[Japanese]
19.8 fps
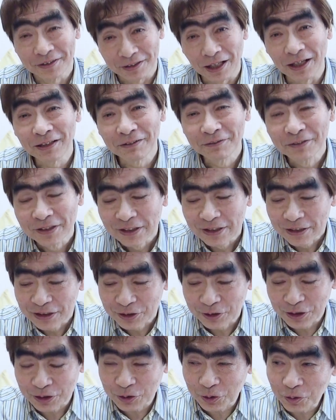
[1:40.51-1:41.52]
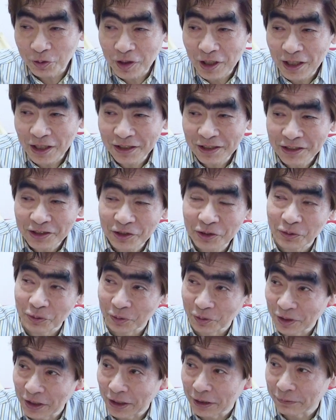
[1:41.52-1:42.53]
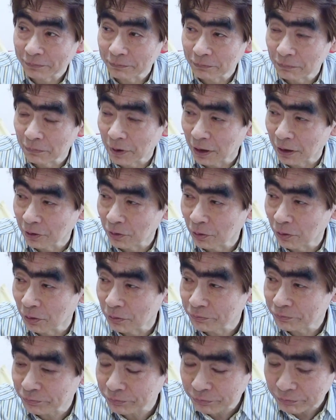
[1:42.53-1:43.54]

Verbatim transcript: ね、でその話をねあの